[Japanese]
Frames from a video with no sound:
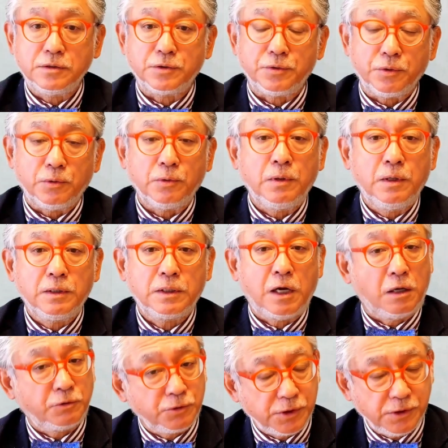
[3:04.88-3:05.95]
れを
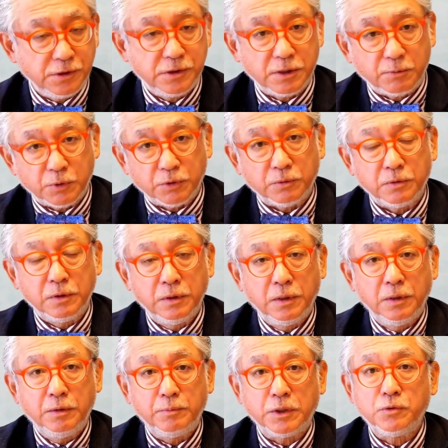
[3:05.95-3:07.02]
革新したもの、
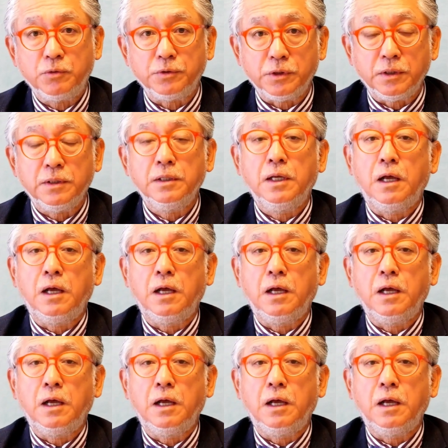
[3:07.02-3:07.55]
まあ、特に